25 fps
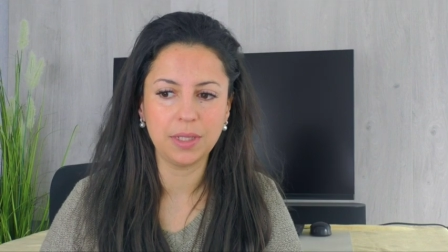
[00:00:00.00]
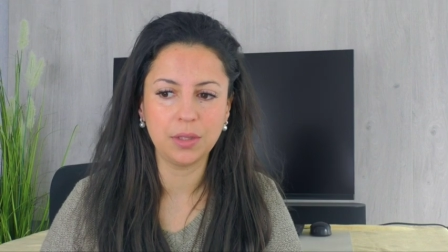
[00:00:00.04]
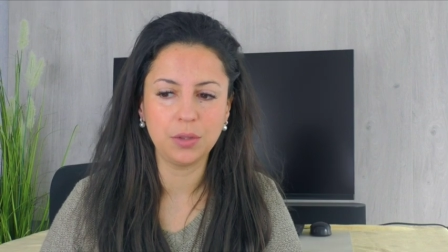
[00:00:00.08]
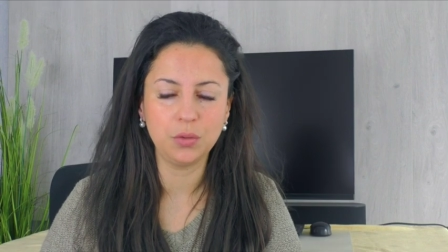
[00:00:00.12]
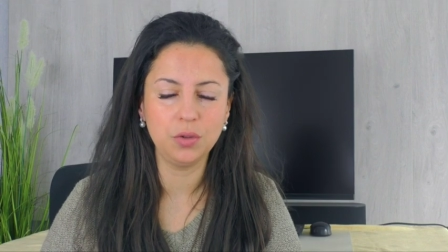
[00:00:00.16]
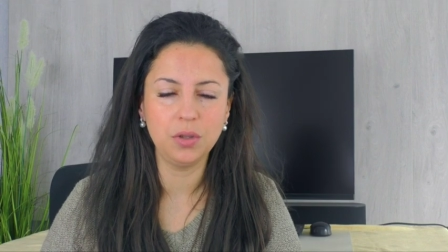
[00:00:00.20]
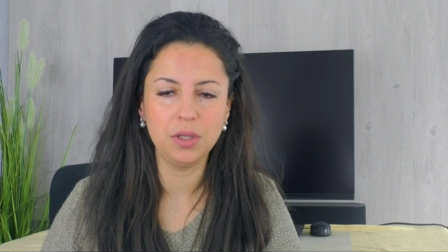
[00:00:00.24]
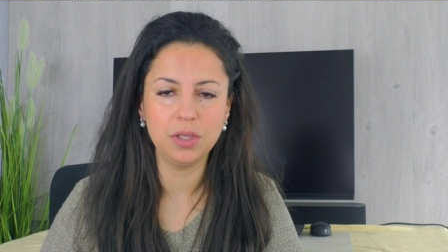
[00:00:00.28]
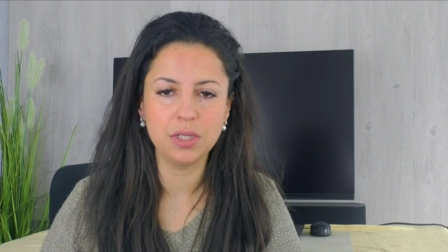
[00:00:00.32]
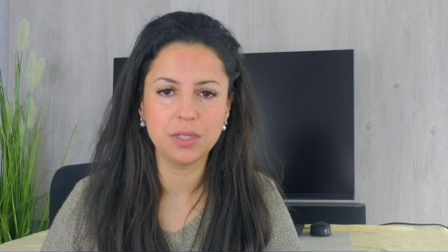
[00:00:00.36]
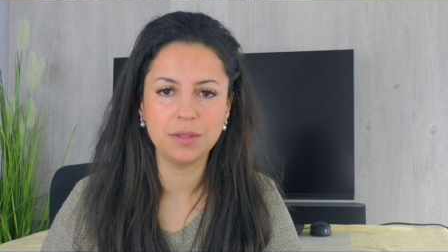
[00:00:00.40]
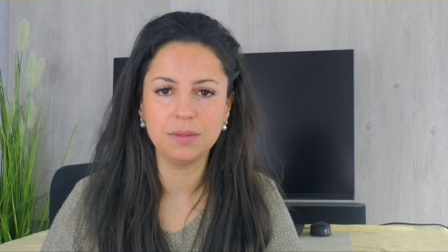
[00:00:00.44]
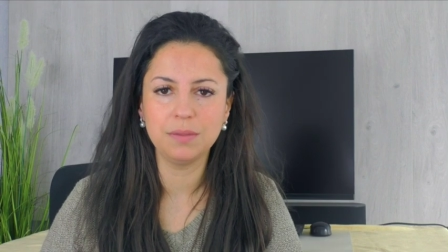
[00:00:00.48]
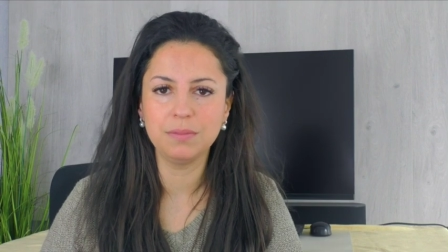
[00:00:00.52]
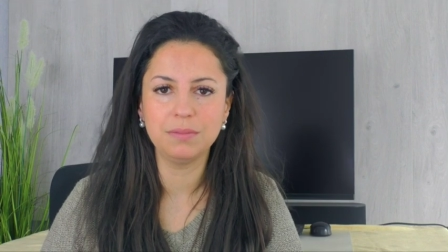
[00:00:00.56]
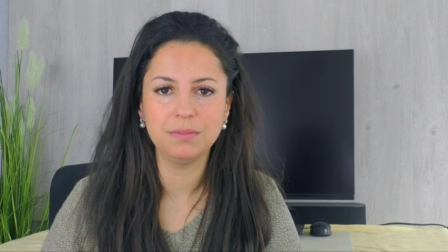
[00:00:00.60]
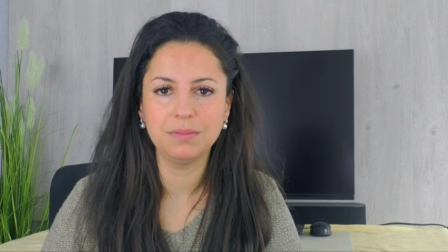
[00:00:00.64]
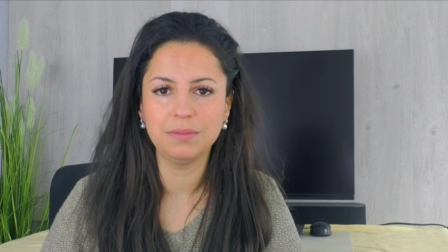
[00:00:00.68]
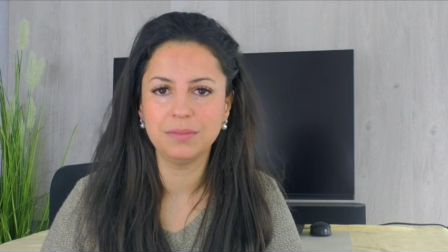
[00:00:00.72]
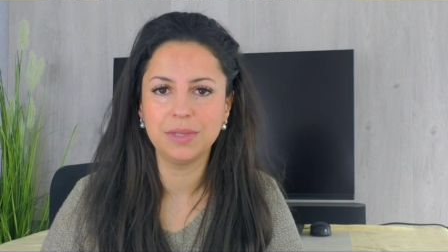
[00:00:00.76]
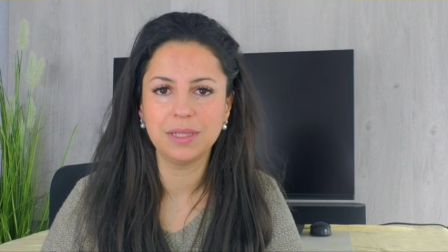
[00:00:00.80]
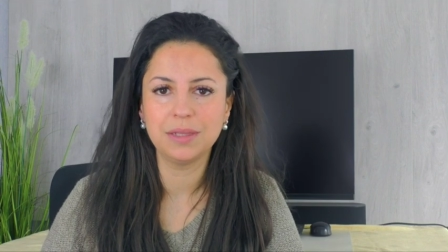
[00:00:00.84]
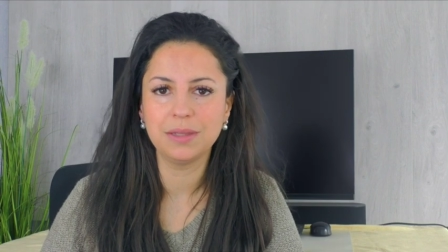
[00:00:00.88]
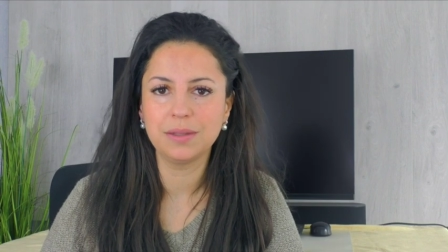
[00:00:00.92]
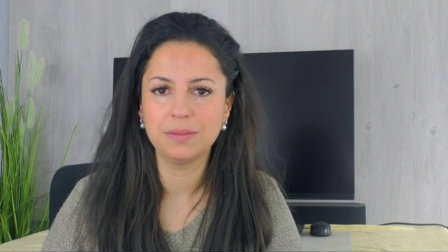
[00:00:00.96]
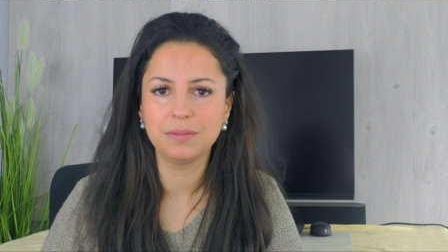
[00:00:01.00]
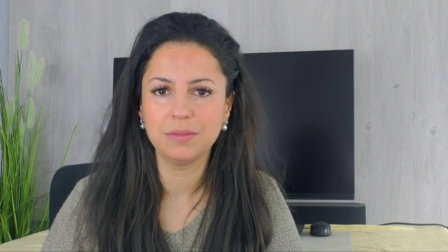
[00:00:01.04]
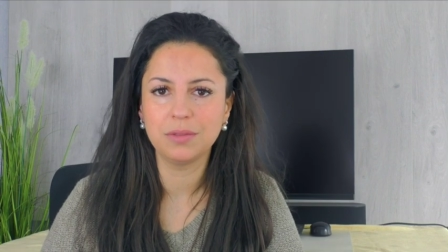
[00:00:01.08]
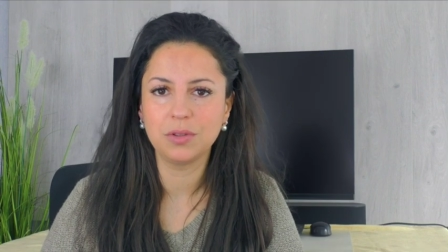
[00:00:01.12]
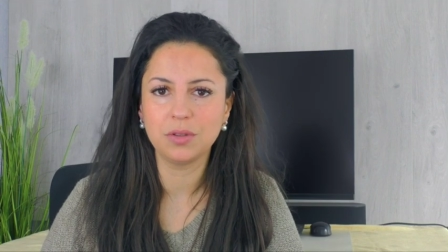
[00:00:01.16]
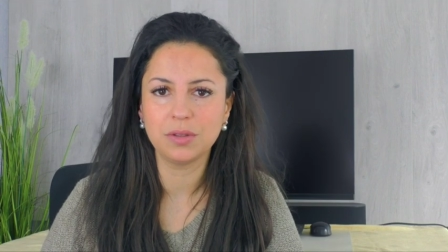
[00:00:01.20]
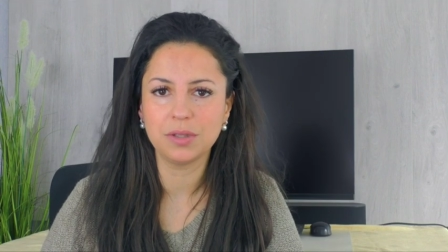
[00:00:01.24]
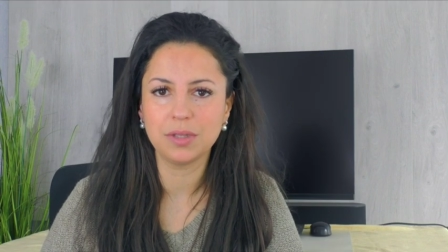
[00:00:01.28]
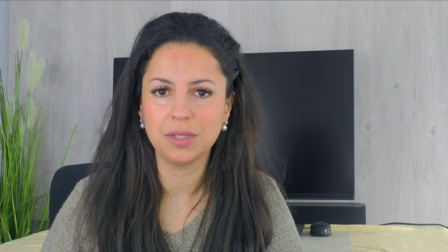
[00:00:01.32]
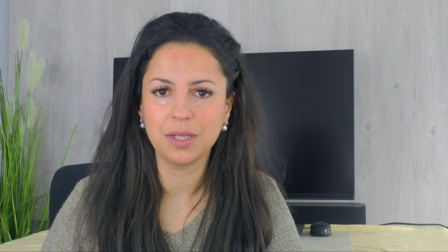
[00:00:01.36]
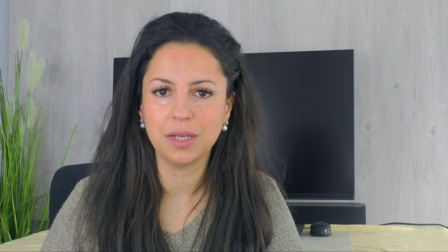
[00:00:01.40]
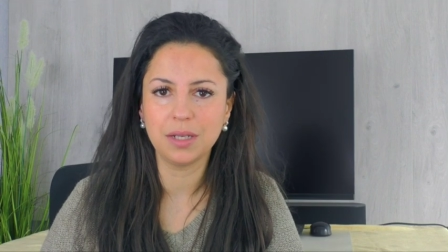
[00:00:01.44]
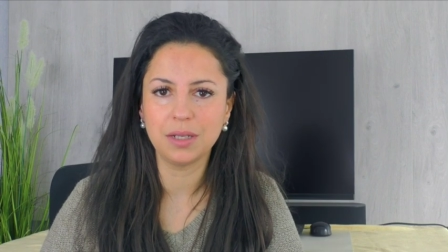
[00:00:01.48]
Natürlich, das,
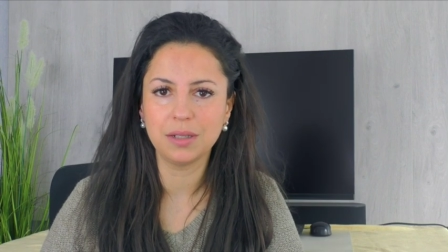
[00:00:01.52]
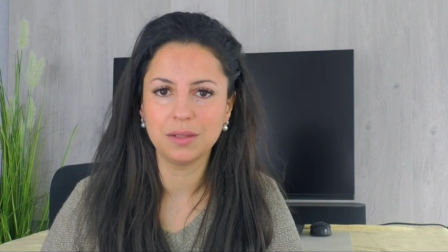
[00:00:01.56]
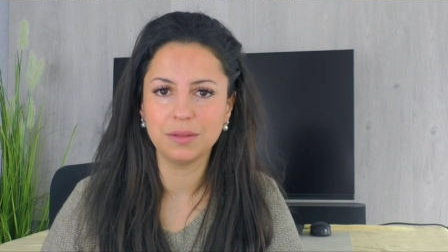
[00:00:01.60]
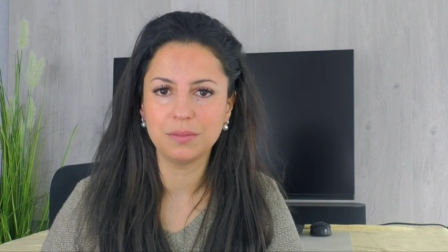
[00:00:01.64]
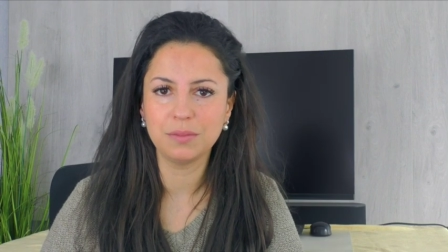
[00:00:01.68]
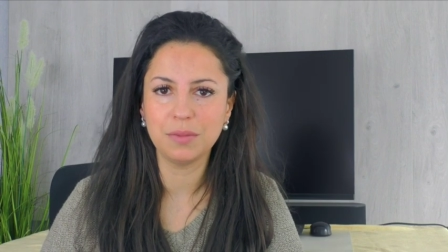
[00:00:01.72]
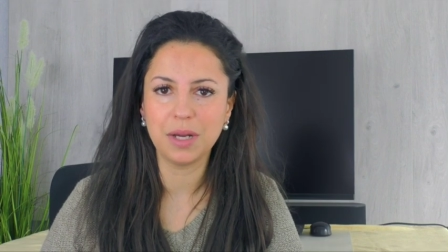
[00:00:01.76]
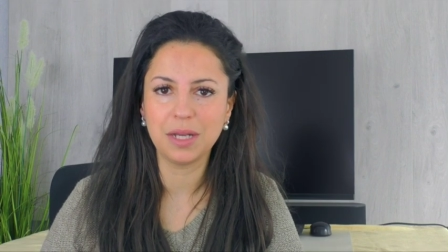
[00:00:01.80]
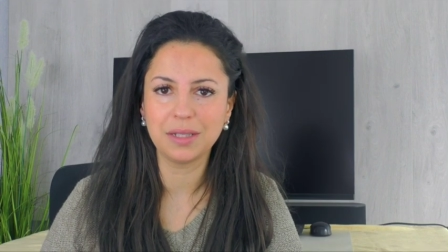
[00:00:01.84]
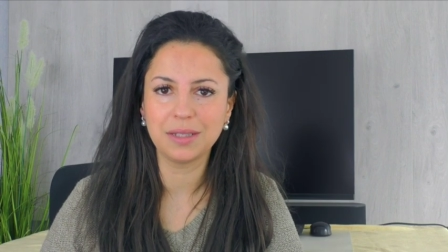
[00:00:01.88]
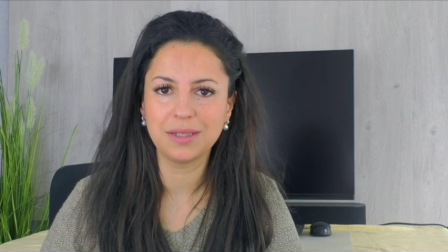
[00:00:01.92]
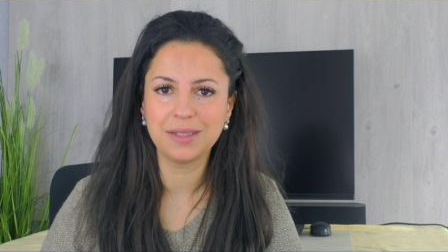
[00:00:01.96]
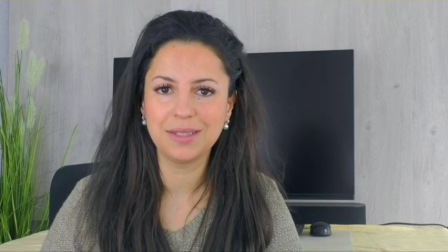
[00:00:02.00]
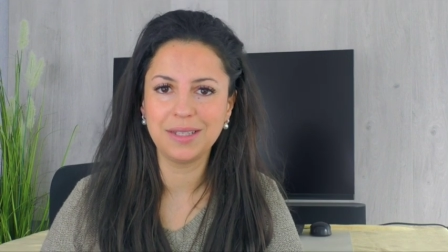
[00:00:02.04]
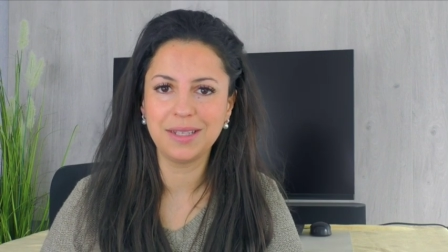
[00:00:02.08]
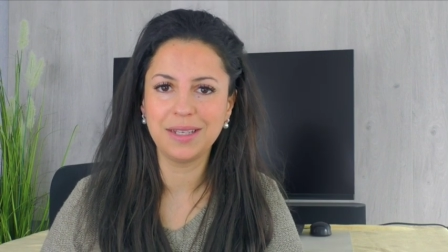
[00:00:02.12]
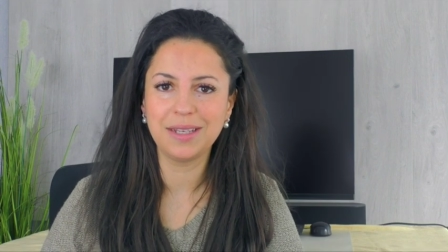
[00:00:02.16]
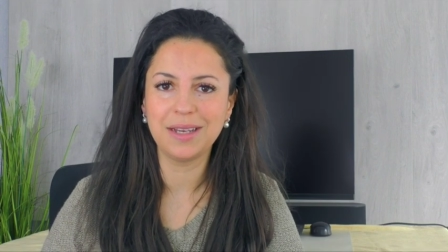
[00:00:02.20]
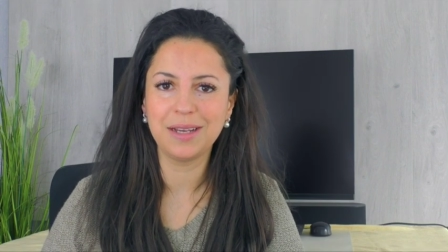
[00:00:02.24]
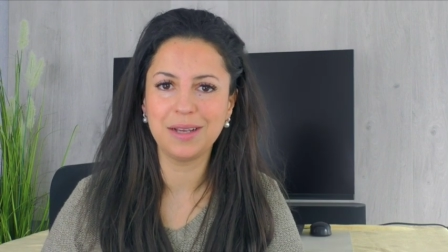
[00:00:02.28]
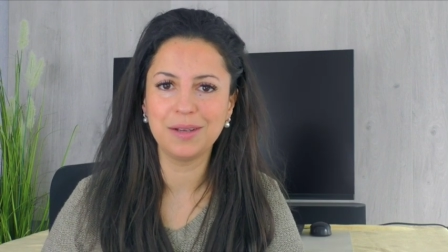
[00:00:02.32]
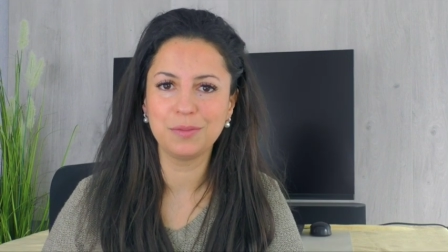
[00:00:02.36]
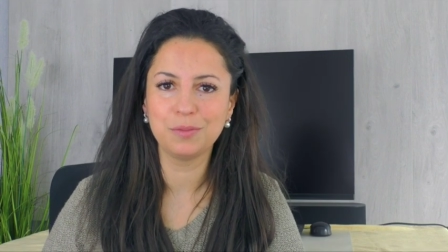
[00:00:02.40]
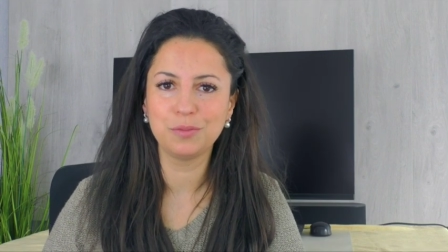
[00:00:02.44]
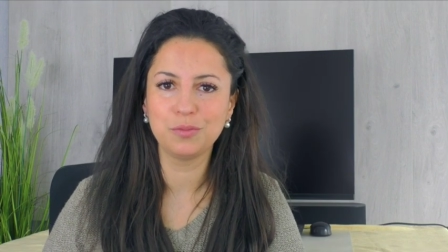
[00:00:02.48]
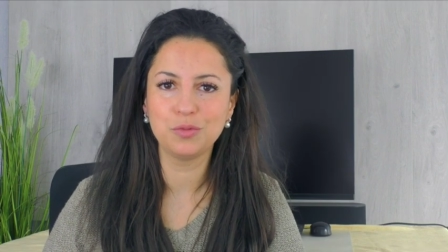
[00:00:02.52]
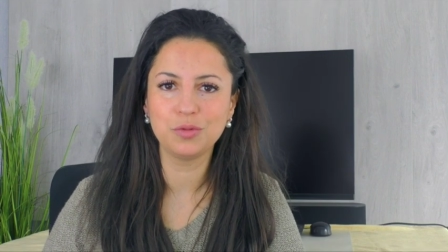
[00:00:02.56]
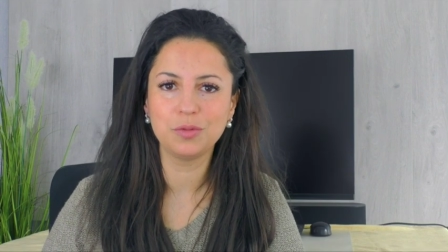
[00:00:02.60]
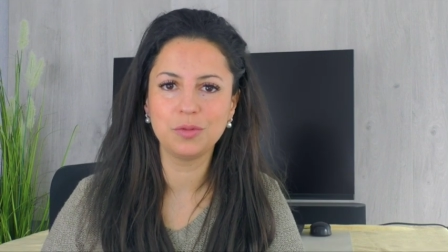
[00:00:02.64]
Gott sei Dank, macht es jeder,